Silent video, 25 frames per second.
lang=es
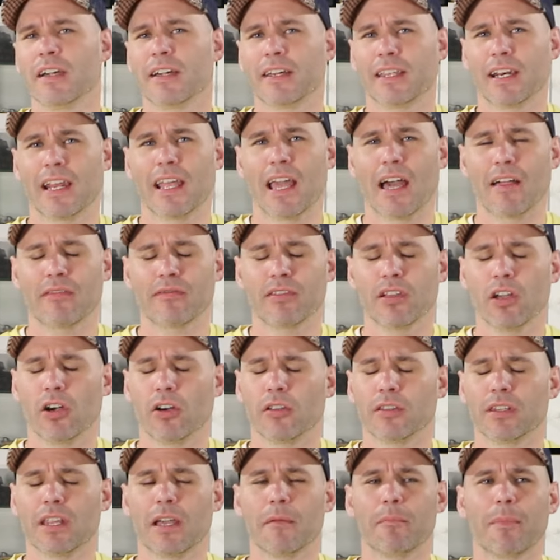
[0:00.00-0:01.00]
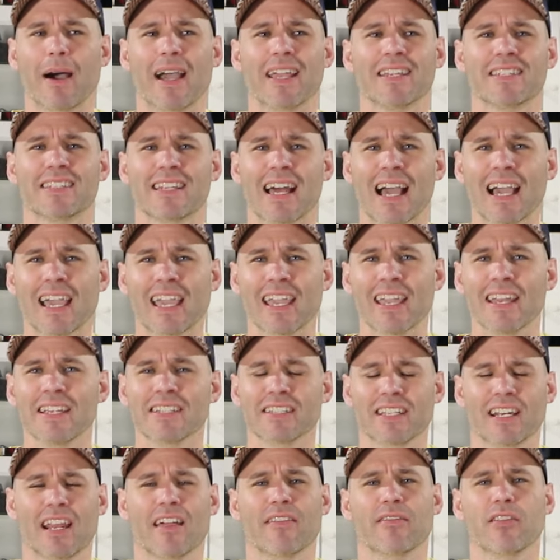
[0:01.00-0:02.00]
creación de
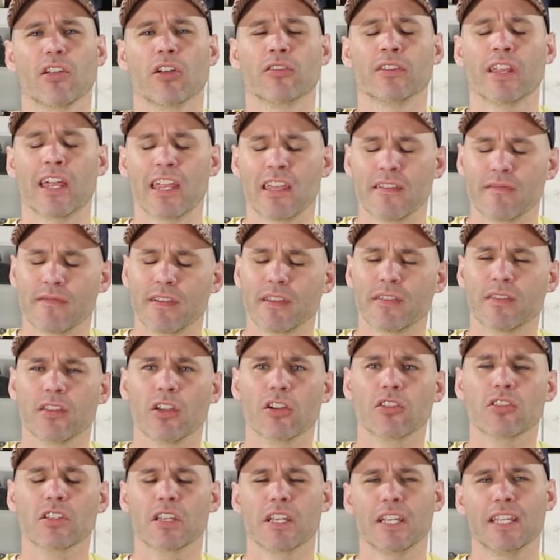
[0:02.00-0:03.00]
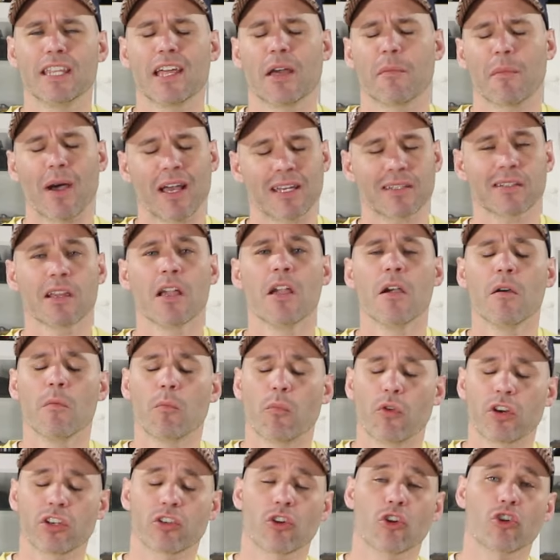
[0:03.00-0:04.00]
paisajes, creación de edificios y demás.
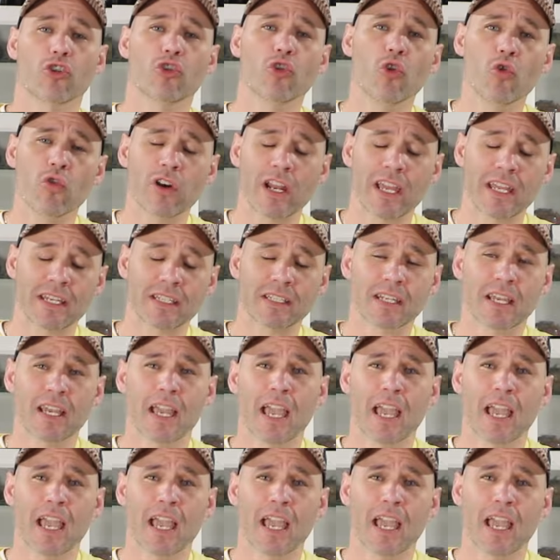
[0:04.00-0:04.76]
Pues los lunes